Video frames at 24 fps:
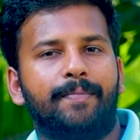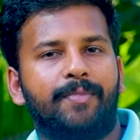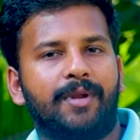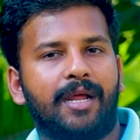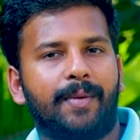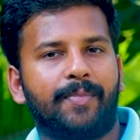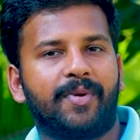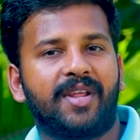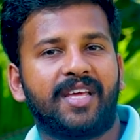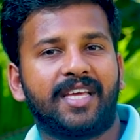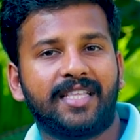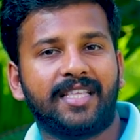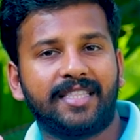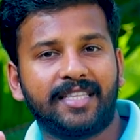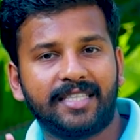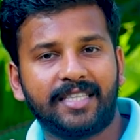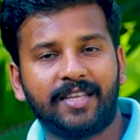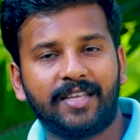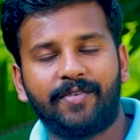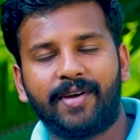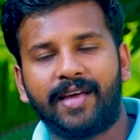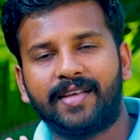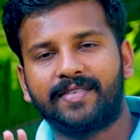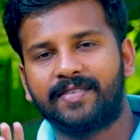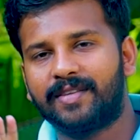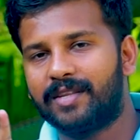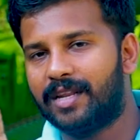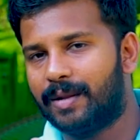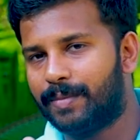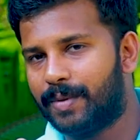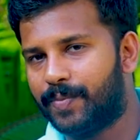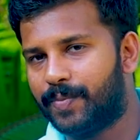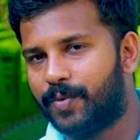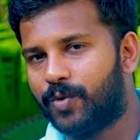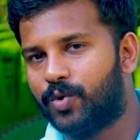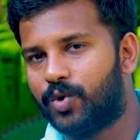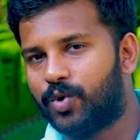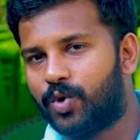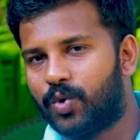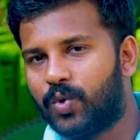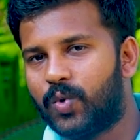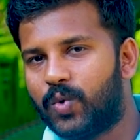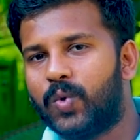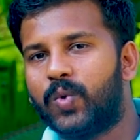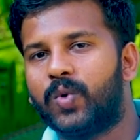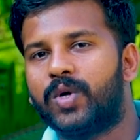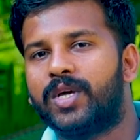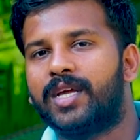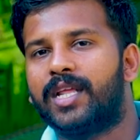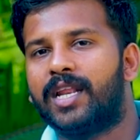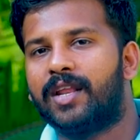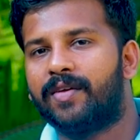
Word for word: ப்ராப்பராக எந்தெந்த வேக்சின் நம்ம போட்டிருக்கோம்